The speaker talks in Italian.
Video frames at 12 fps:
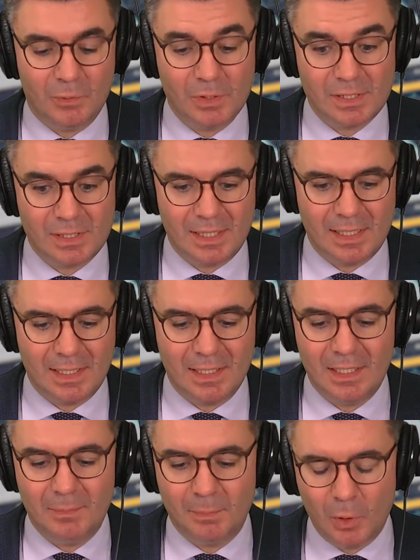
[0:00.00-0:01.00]
questa
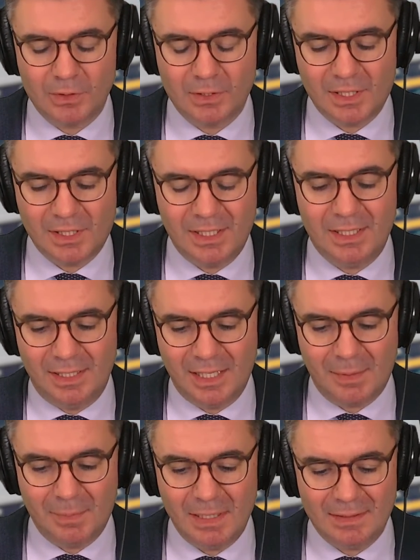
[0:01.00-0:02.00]
ipotesi
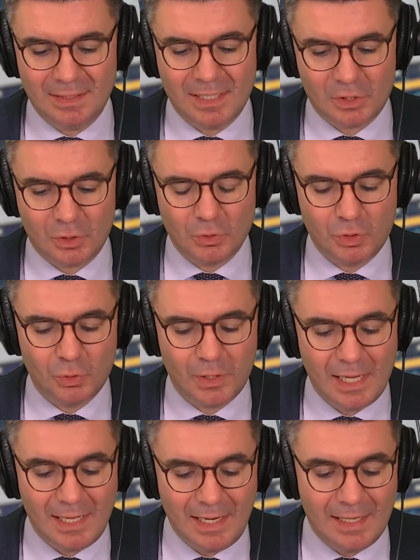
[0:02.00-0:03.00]
chiaramente da
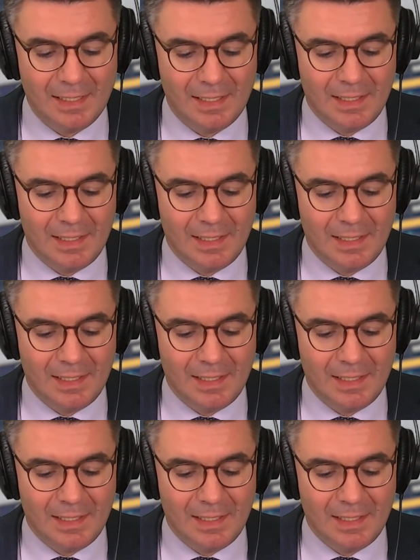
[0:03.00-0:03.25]
scongiurare,